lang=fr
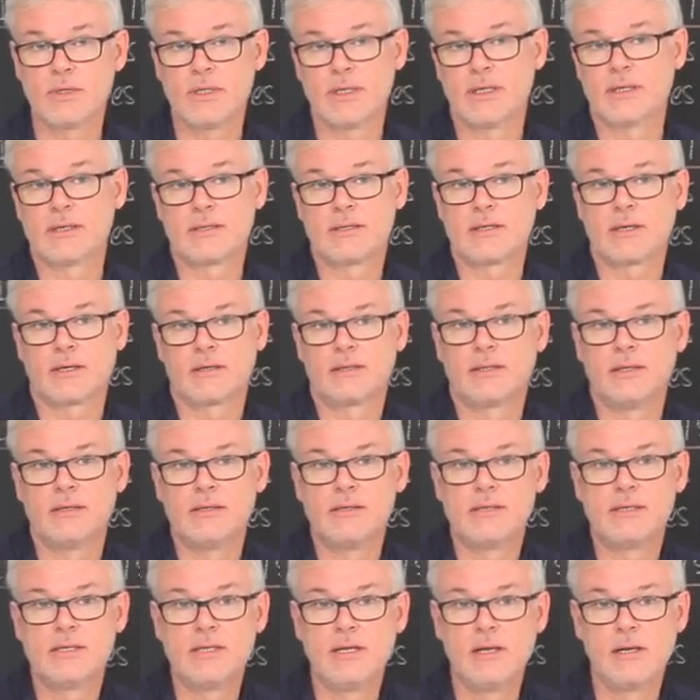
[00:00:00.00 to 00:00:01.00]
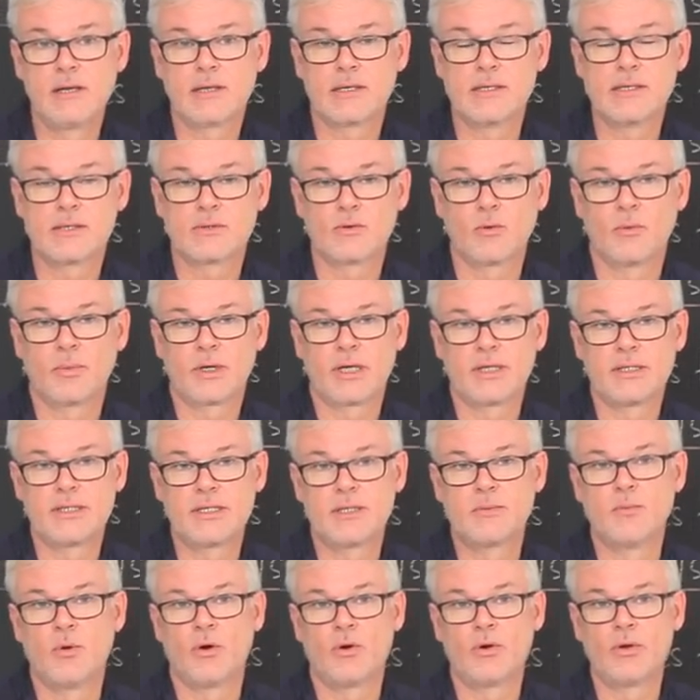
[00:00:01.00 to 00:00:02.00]
Il y a certaines îles qui sont
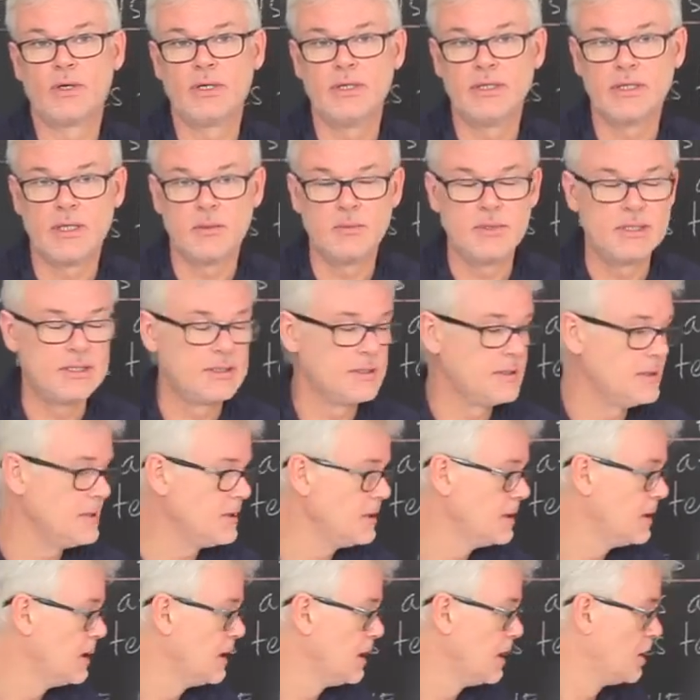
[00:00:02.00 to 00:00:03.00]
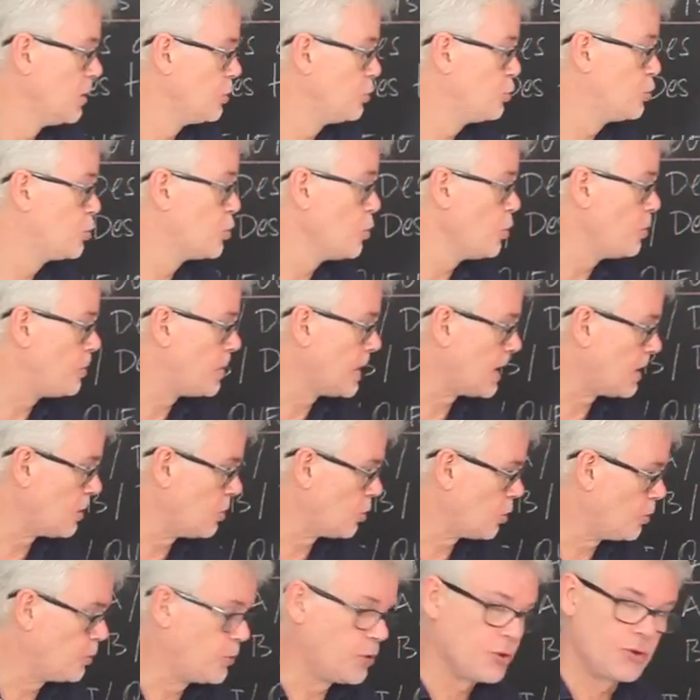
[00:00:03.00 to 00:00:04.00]
pratiquement inhabitées, de par
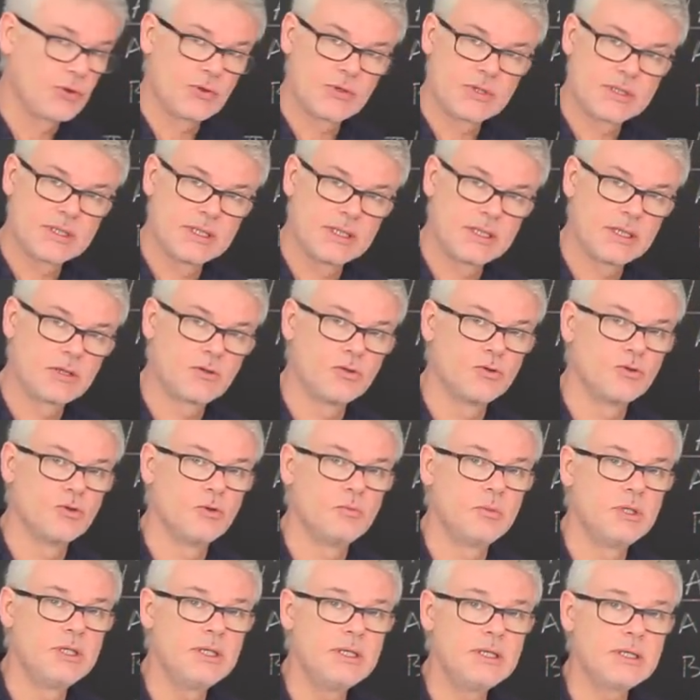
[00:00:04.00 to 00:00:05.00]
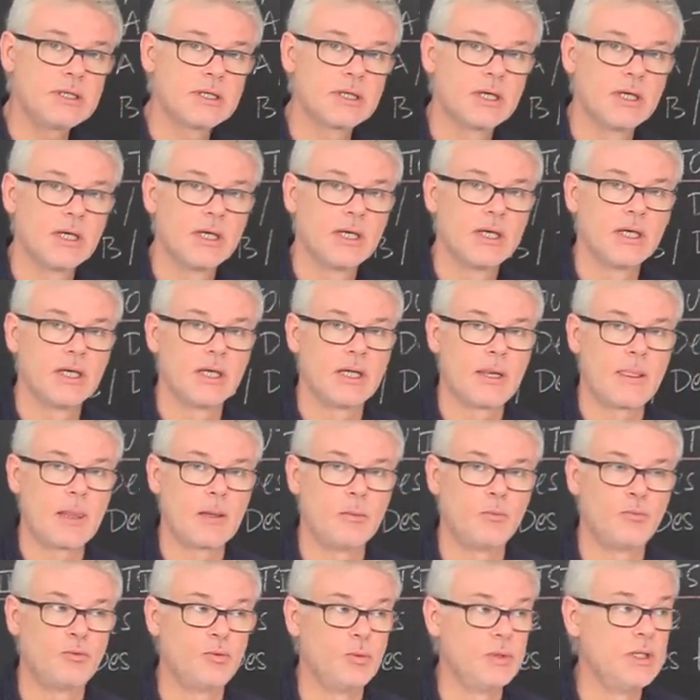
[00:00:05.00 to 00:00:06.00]
leur potentiel économique,
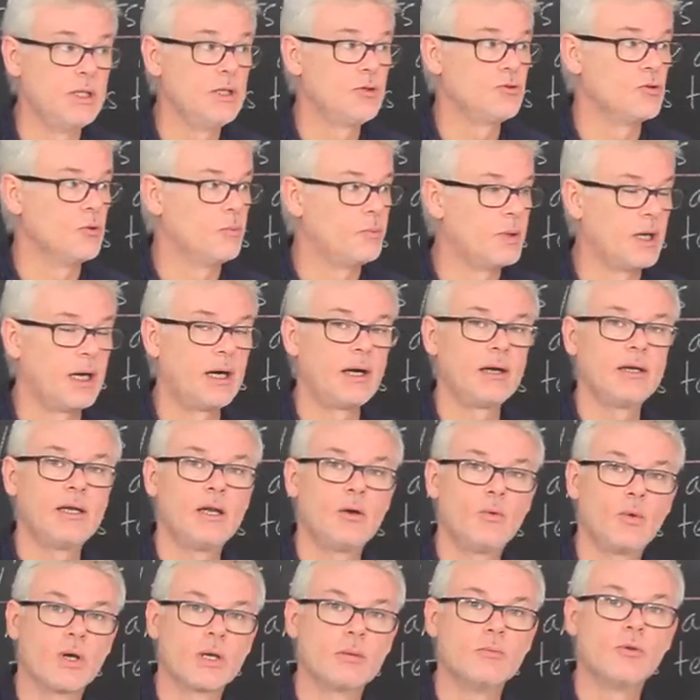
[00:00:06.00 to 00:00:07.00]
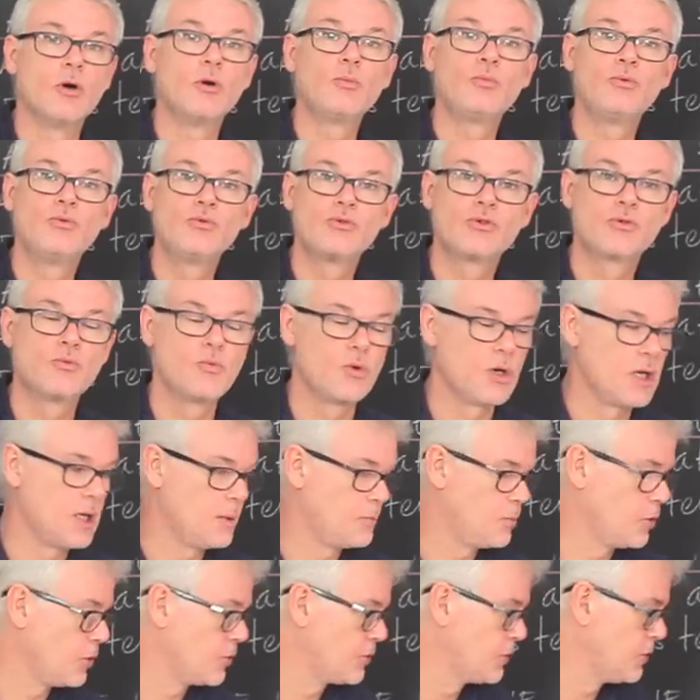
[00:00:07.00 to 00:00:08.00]
et puis de par l'éloignement plus ou moins
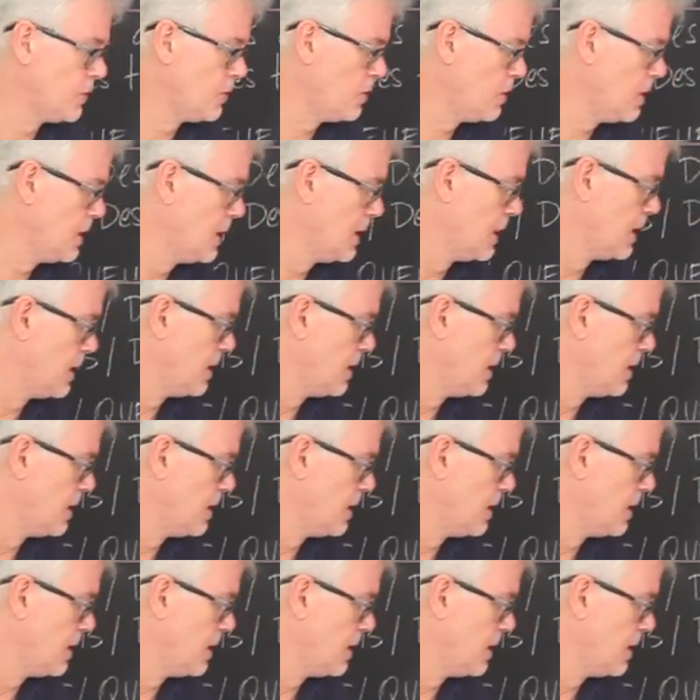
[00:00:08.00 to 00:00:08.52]
important